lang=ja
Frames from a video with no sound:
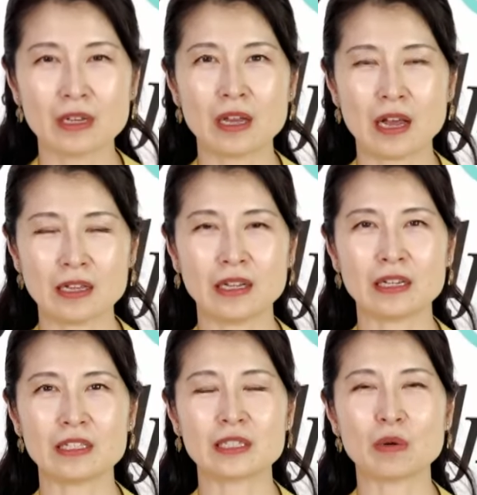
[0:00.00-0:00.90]
はい、
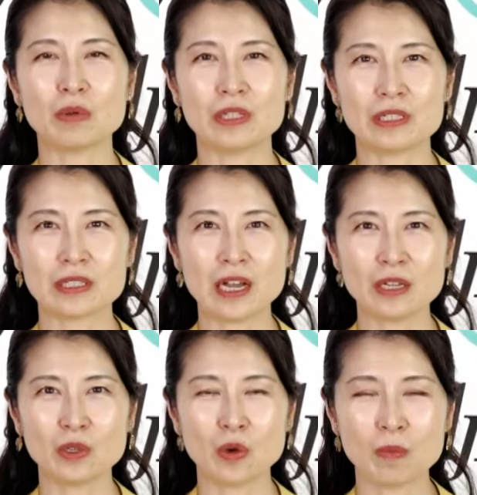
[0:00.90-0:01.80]
話が多いですが、
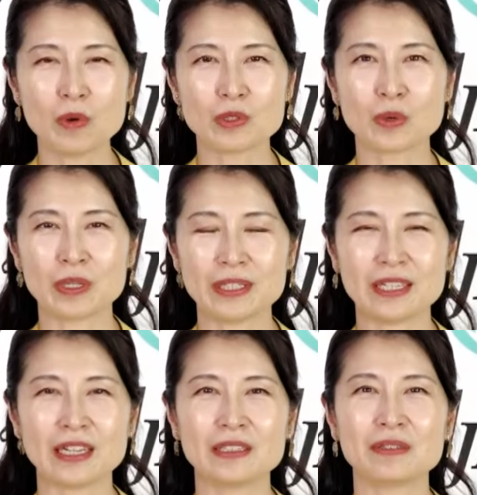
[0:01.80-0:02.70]
今日もそういった
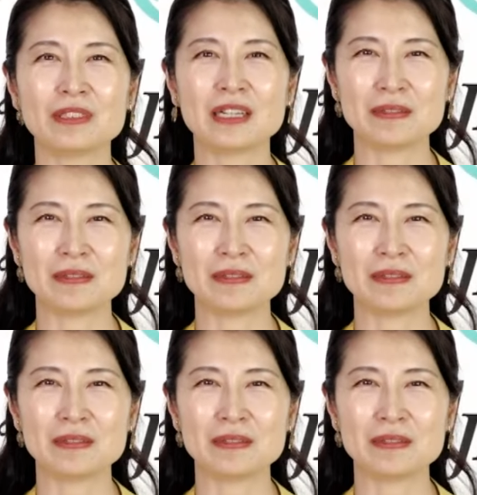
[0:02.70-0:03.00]
内容になり